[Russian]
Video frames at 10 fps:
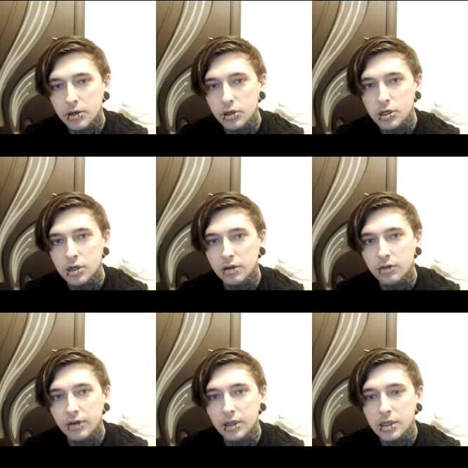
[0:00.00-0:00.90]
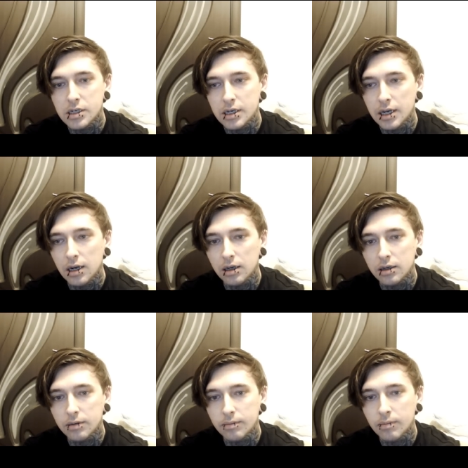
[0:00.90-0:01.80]
через две
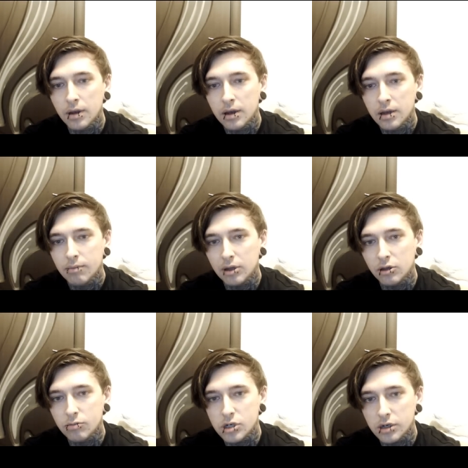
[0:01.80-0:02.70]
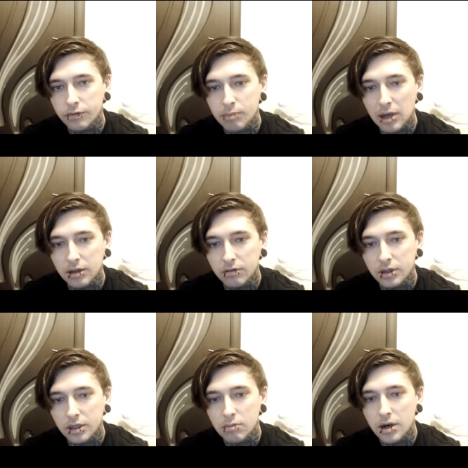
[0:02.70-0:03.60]
недели, потом в 5
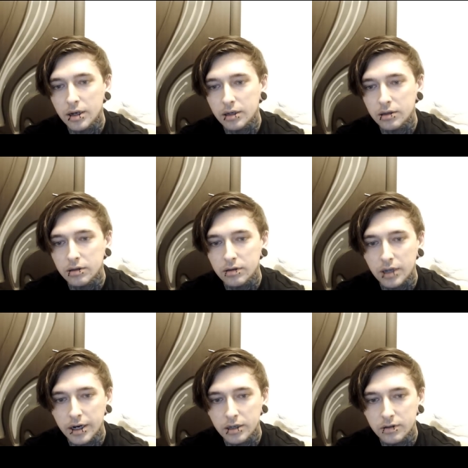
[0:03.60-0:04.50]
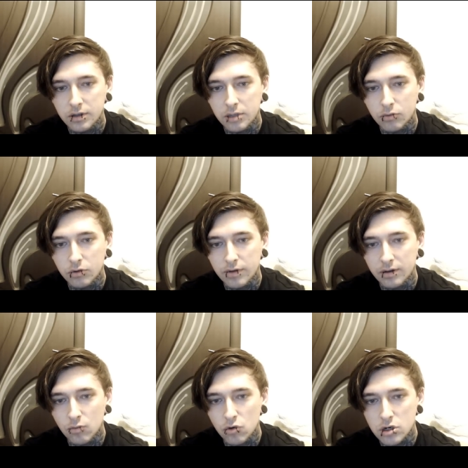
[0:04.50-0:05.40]
ноября страйк снимут,
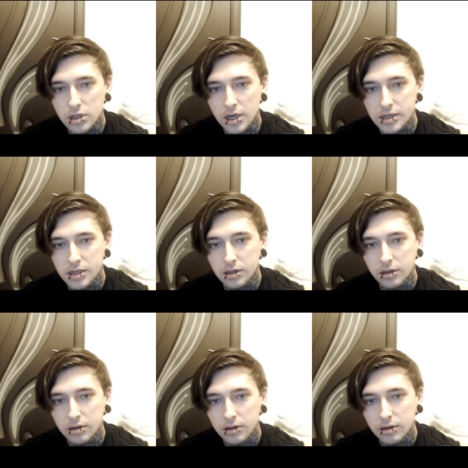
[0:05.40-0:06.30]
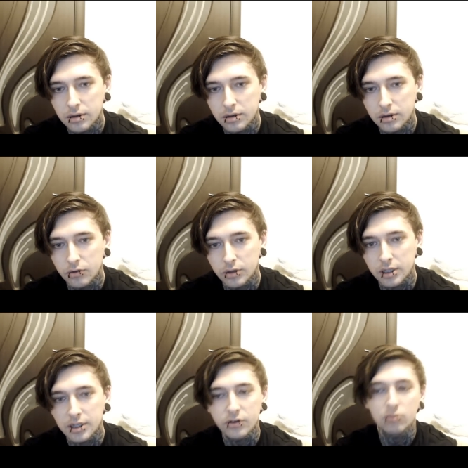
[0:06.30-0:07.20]
возможно, один. Угу. Ну и тогда
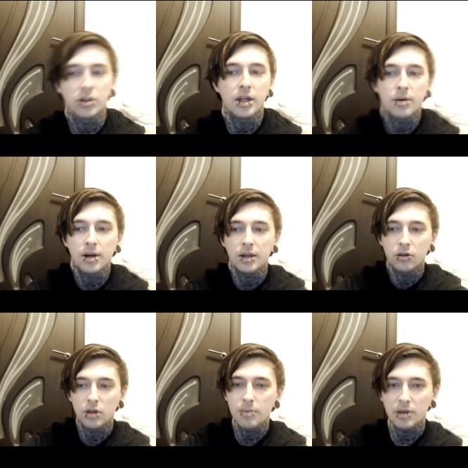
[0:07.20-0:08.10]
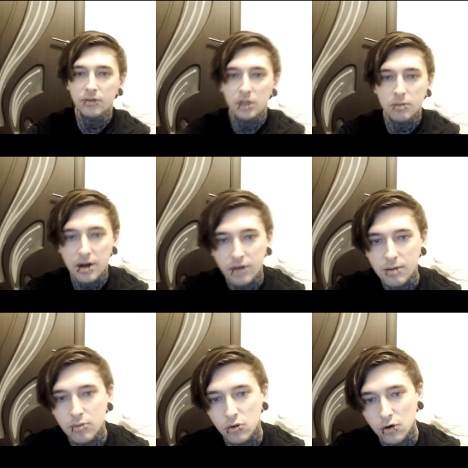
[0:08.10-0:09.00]
все нормально. Но до 5 ноября времени
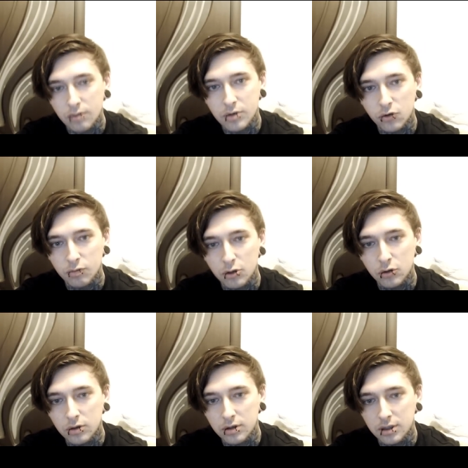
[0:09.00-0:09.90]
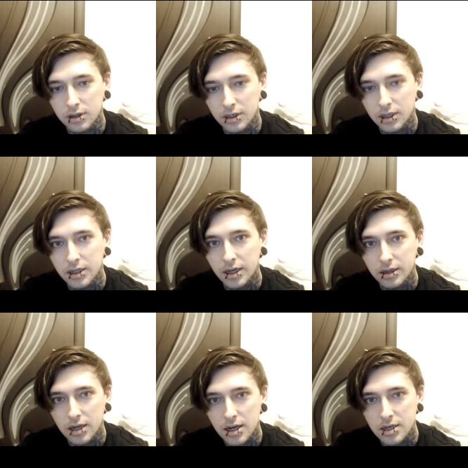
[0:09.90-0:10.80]
много, мне успеют э, накидать
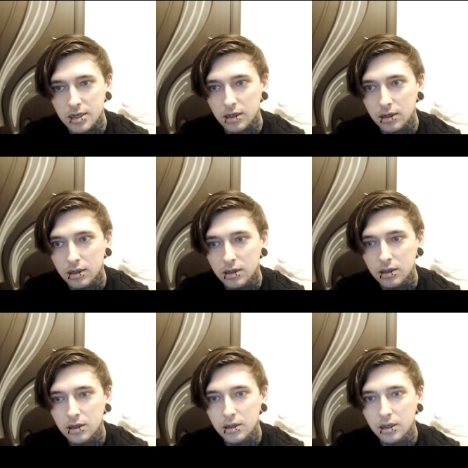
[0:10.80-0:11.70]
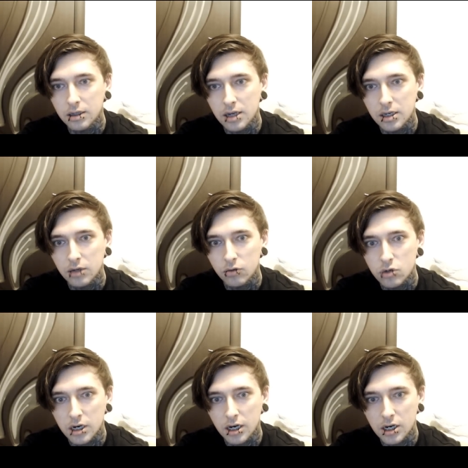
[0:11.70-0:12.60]
третий. Угу. А третья это
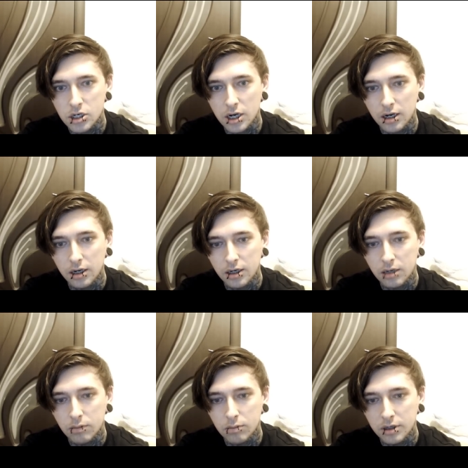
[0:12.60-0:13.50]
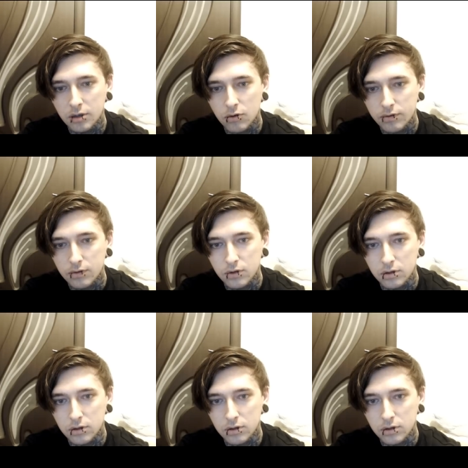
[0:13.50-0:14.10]
окончательная как бы блокировка, все, до